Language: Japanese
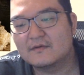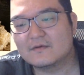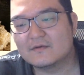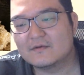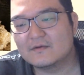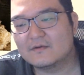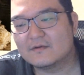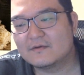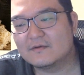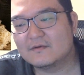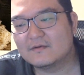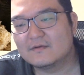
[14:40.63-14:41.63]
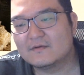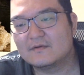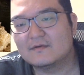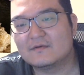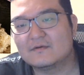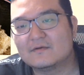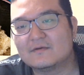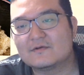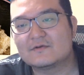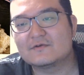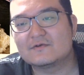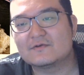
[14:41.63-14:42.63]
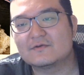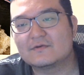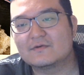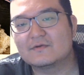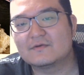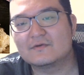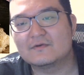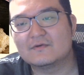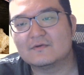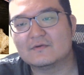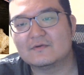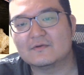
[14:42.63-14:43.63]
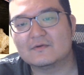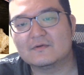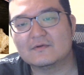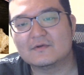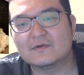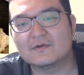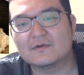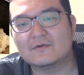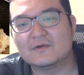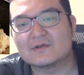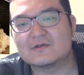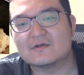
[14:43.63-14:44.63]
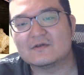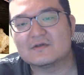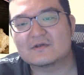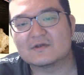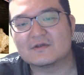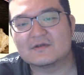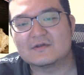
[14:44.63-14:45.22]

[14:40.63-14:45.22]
ちょっと。ごがついつかです